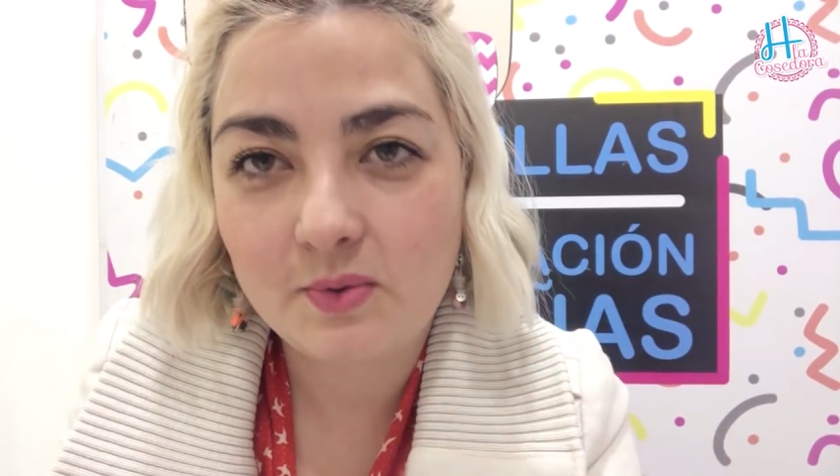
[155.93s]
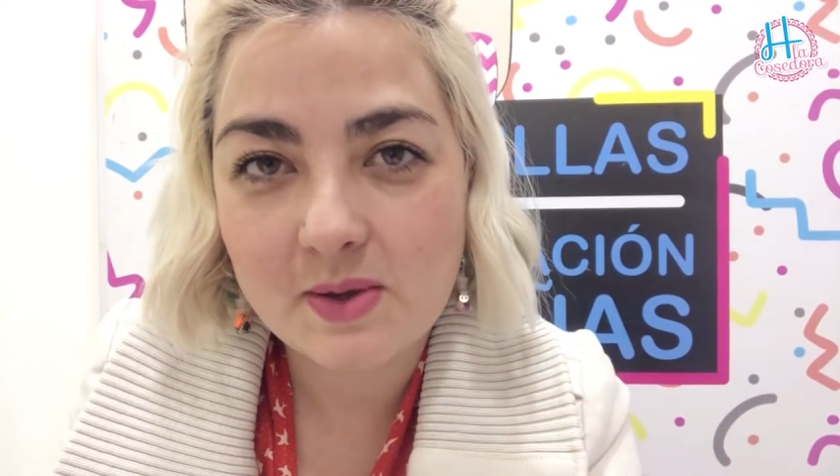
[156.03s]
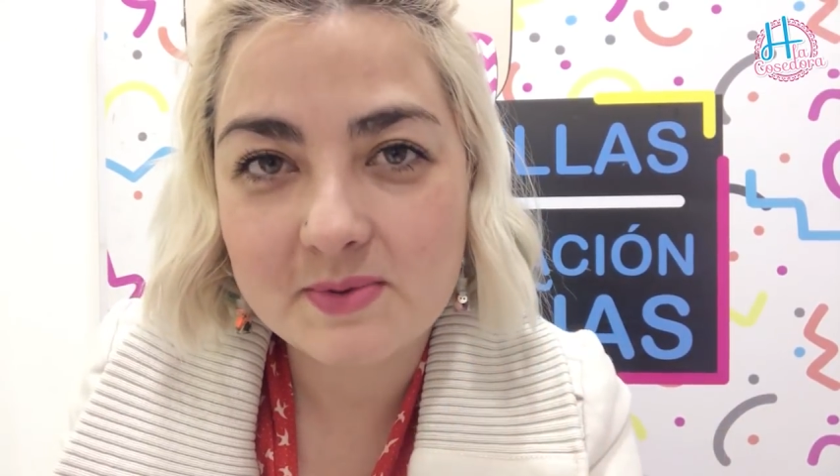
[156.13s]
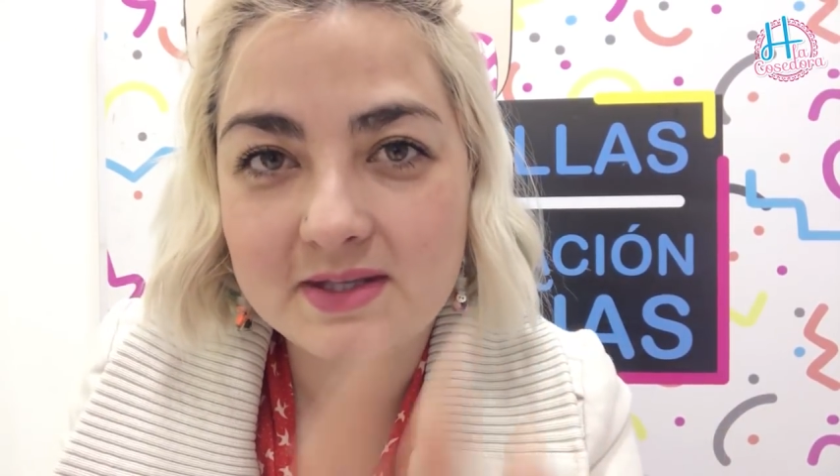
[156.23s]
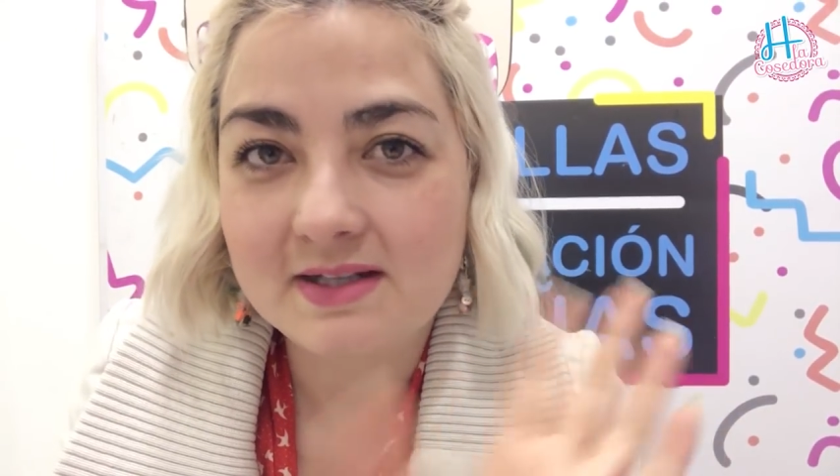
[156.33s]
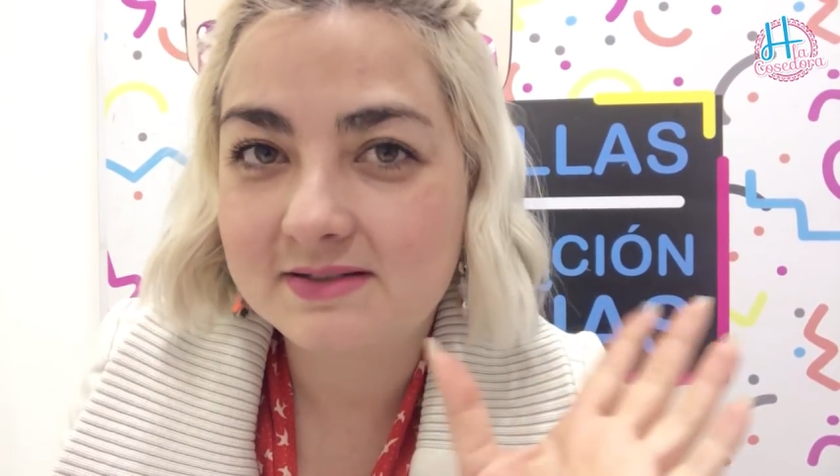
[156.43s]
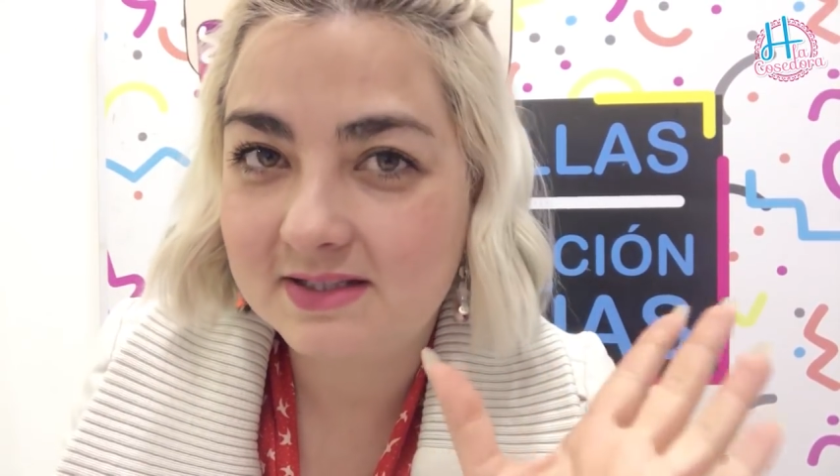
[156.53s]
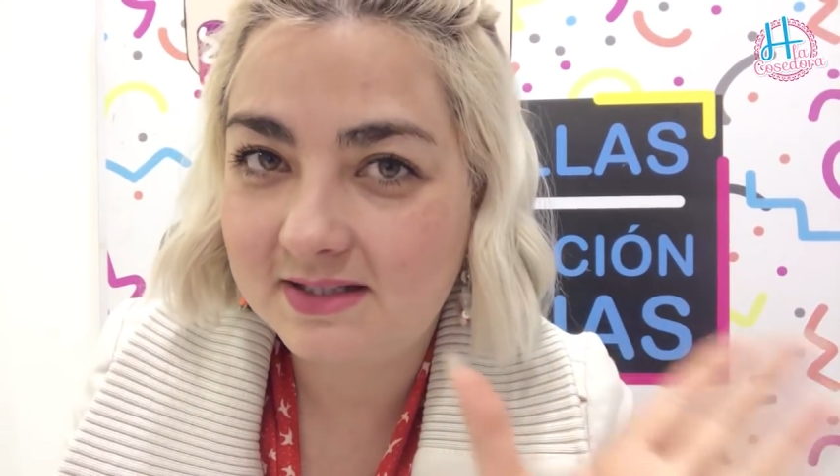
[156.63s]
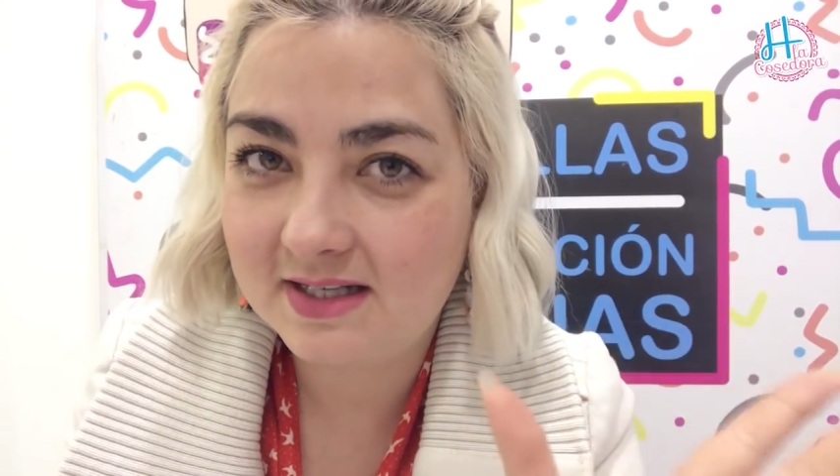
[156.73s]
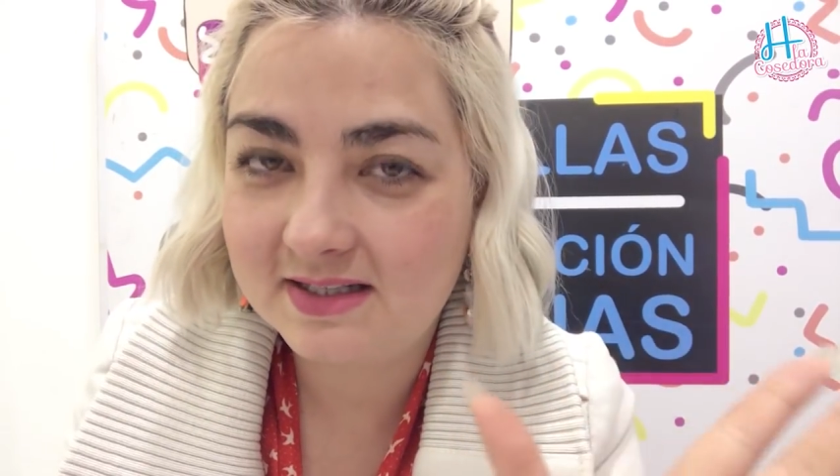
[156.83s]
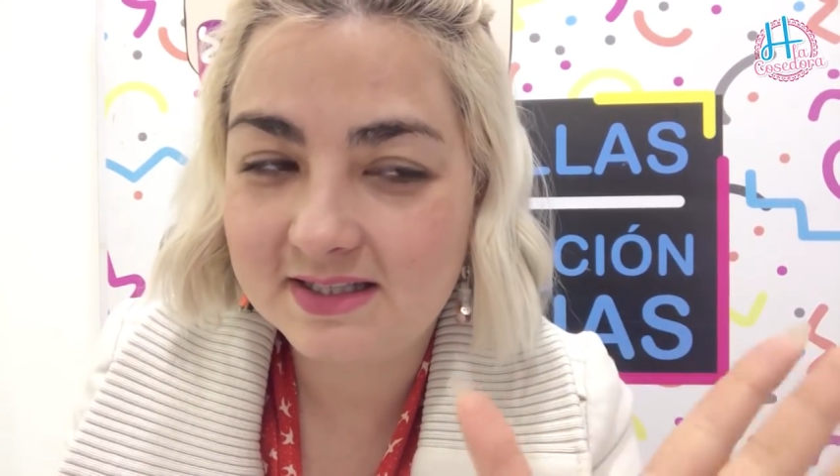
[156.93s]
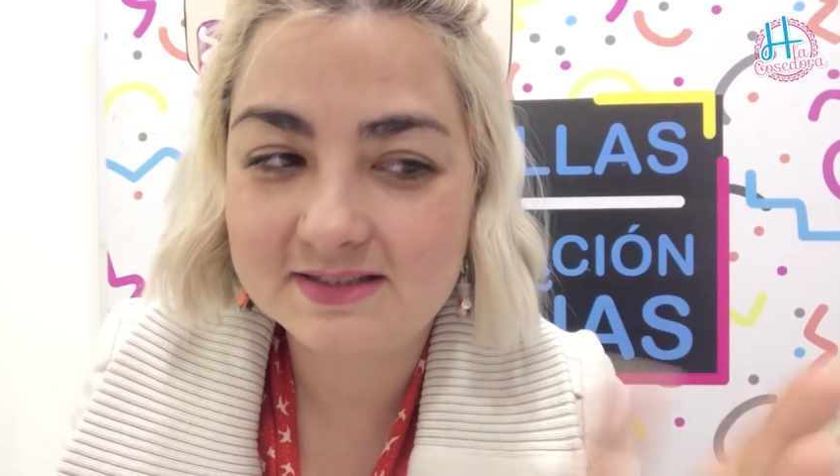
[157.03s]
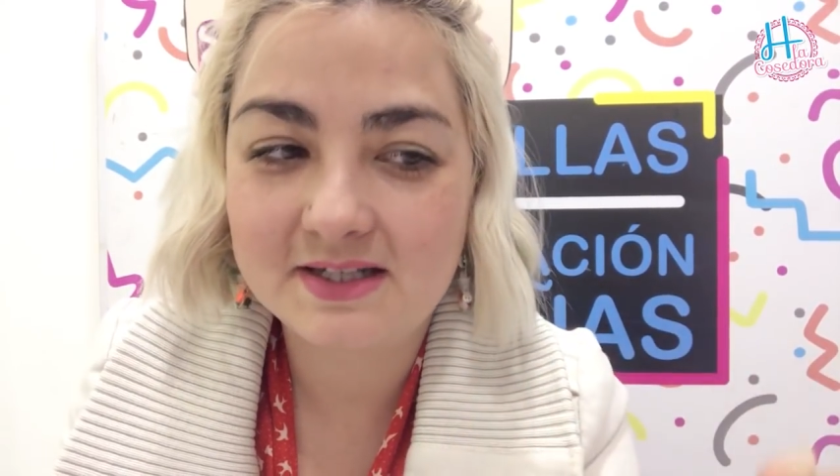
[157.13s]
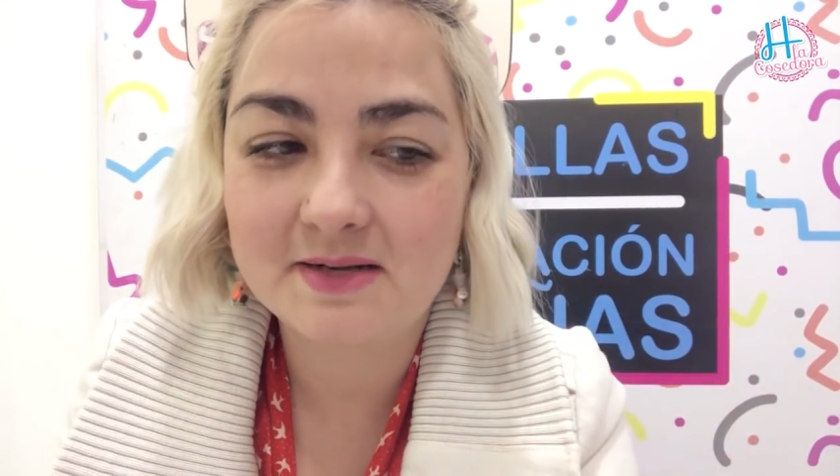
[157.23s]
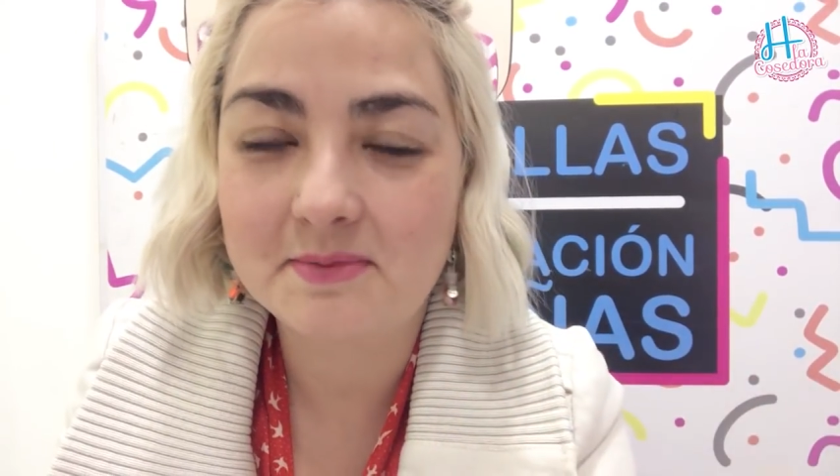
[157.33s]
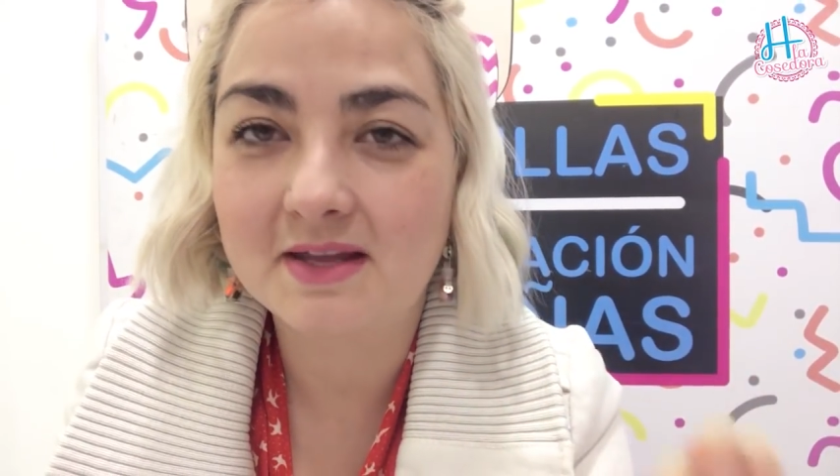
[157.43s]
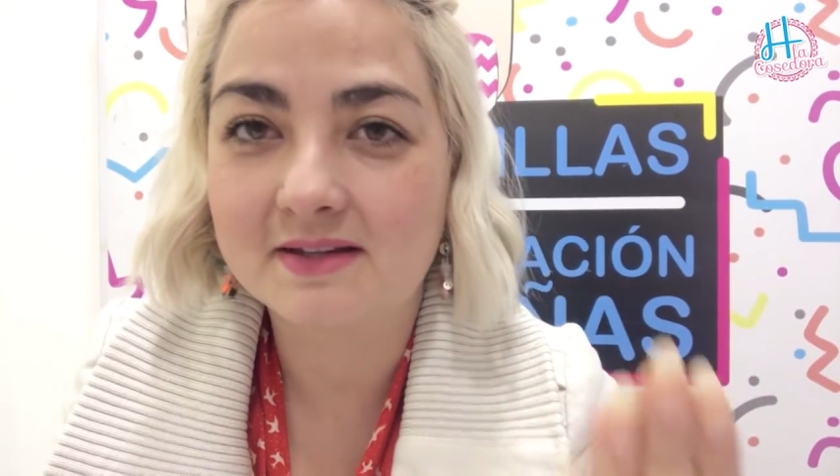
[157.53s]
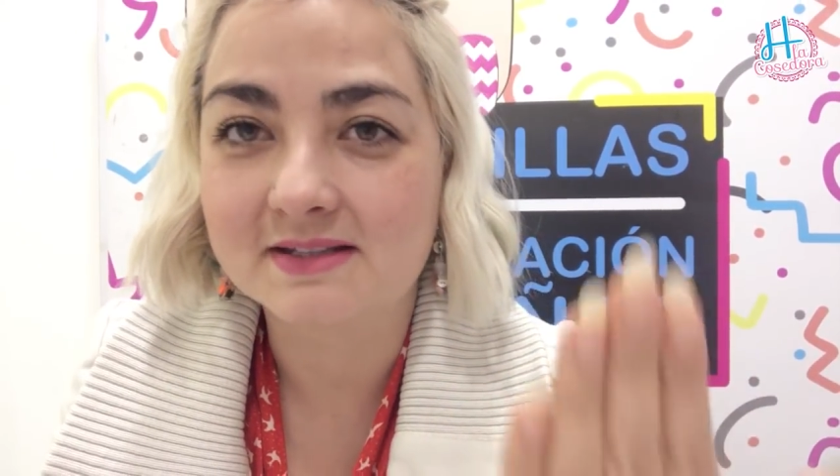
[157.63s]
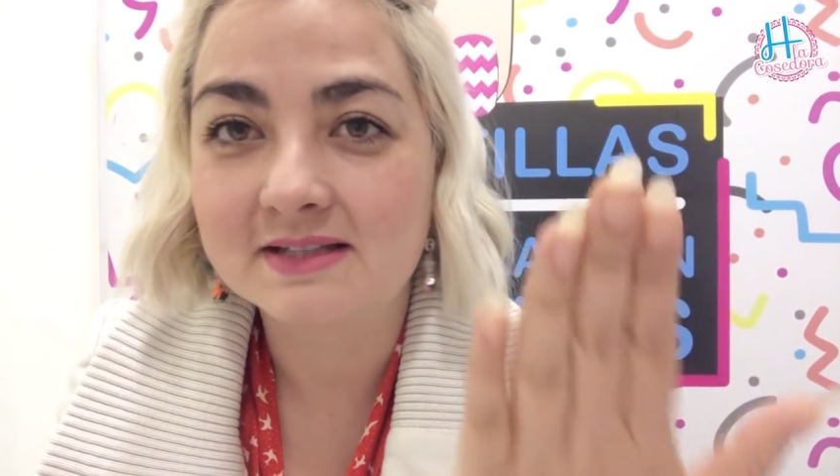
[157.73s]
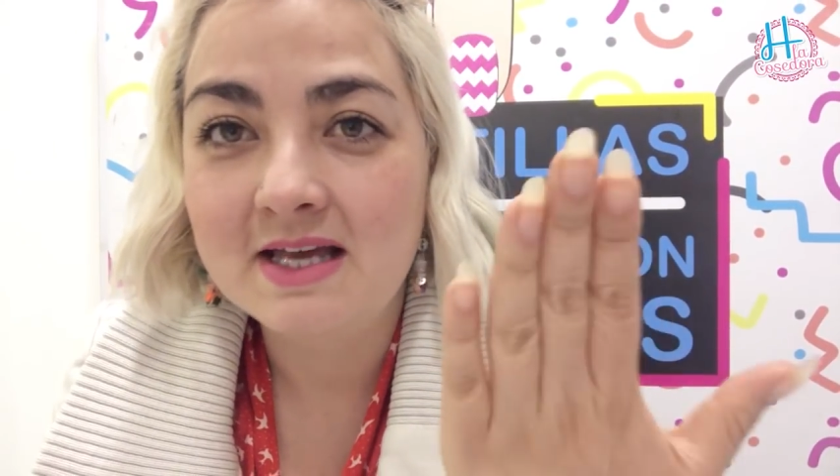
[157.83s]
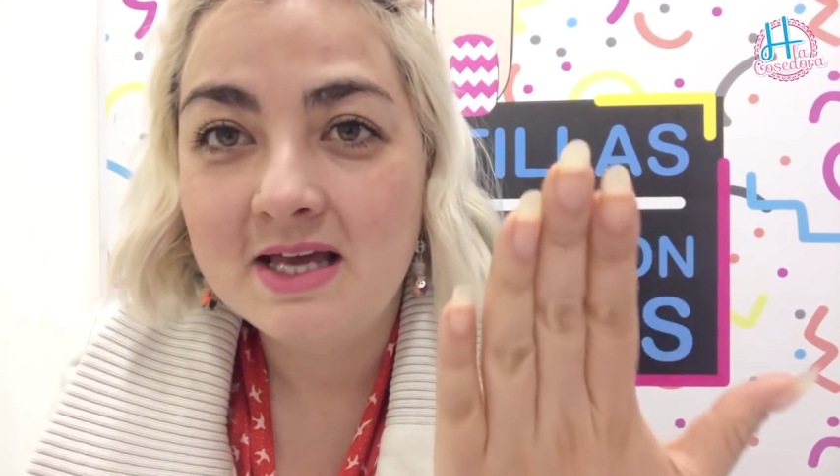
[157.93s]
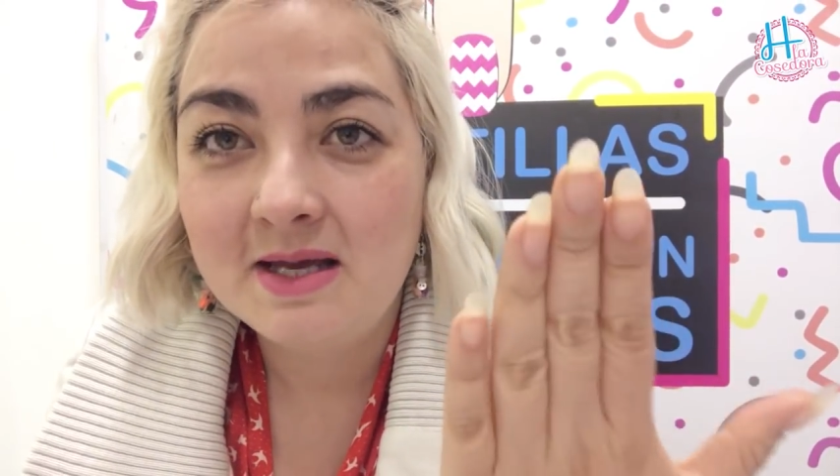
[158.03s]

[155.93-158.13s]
obviamente, si tienen las herramientas.